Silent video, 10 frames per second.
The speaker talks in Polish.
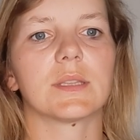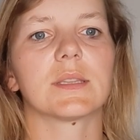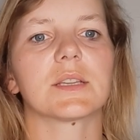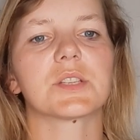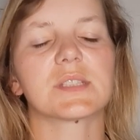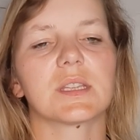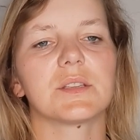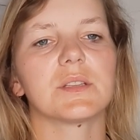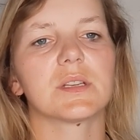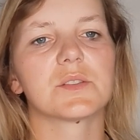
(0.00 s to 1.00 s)
nasza
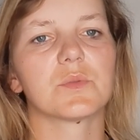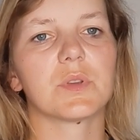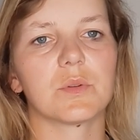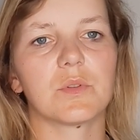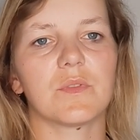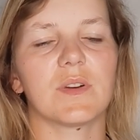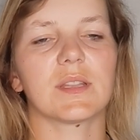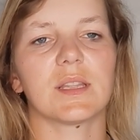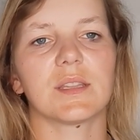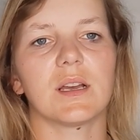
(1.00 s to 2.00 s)
stadnina jest
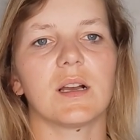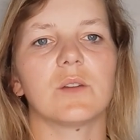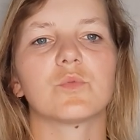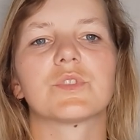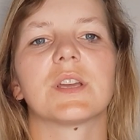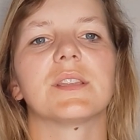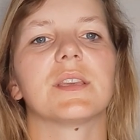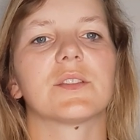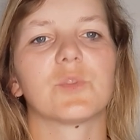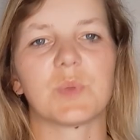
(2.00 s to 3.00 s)
ukierunkowana na
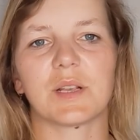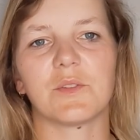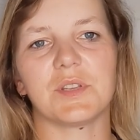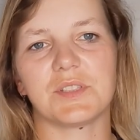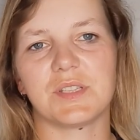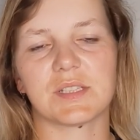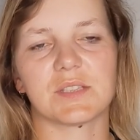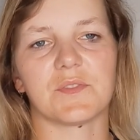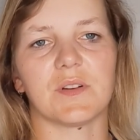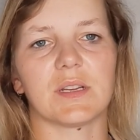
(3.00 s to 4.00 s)
uczenie dobrego
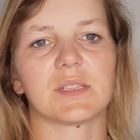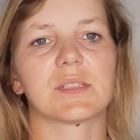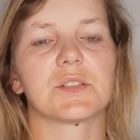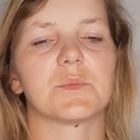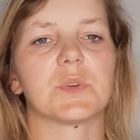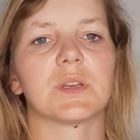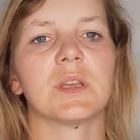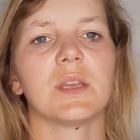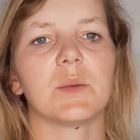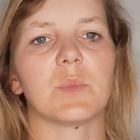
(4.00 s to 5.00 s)
jeździectwa. Jesteśmy
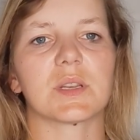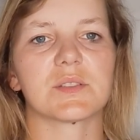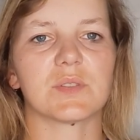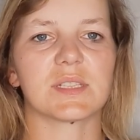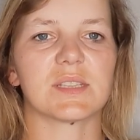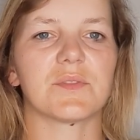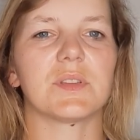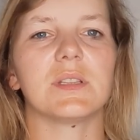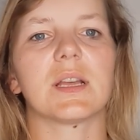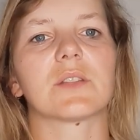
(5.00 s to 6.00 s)
bardzo
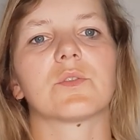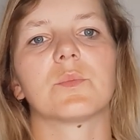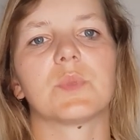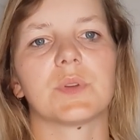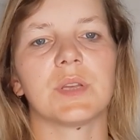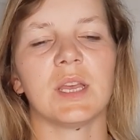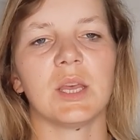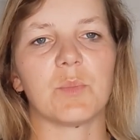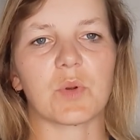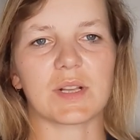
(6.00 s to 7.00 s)
nastawieni na to, by
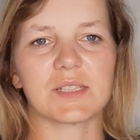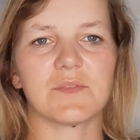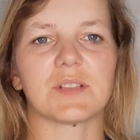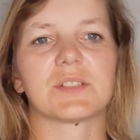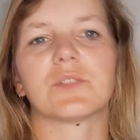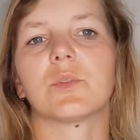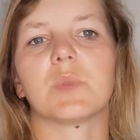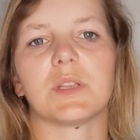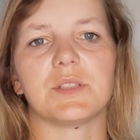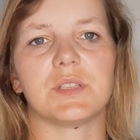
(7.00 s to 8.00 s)
pokazywać te
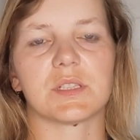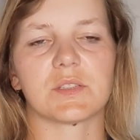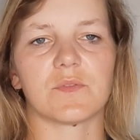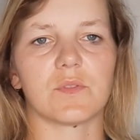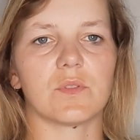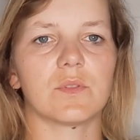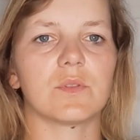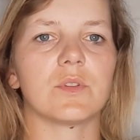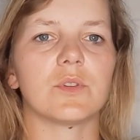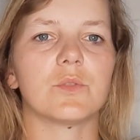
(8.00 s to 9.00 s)
dobre jeździectwo,
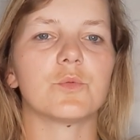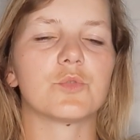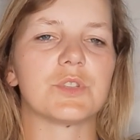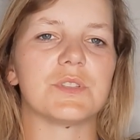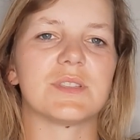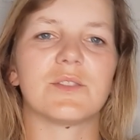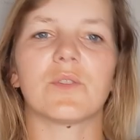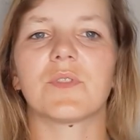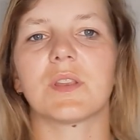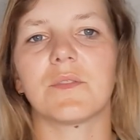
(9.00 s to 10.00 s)
e, uczyć
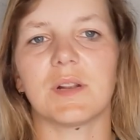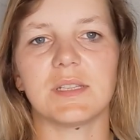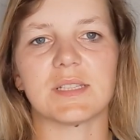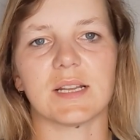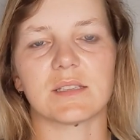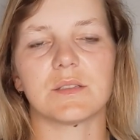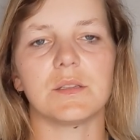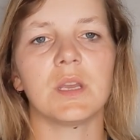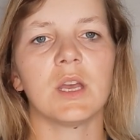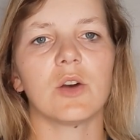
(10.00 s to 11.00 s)
zdrowej
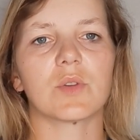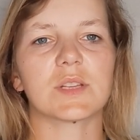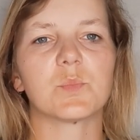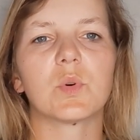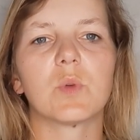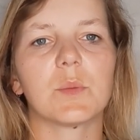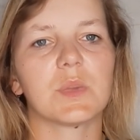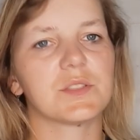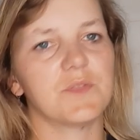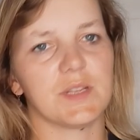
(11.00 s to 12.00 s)
rywalizacji oraz
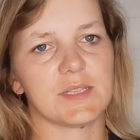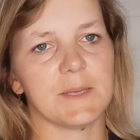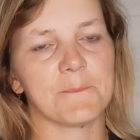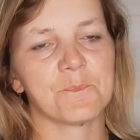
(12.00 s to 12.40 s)
pogłębiać wiedzę.